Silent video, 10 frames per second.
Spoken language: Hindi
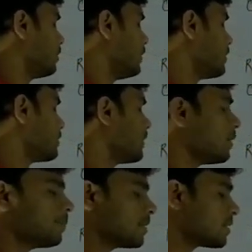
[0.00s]
थ्री किसके
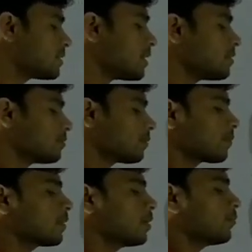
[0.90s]
लेंगे प्लस के साथ
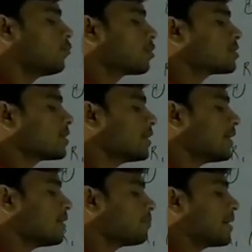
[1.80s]
फोर किसके
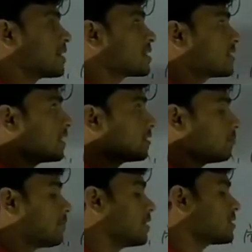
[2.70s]
लेंगे माइनस के साथ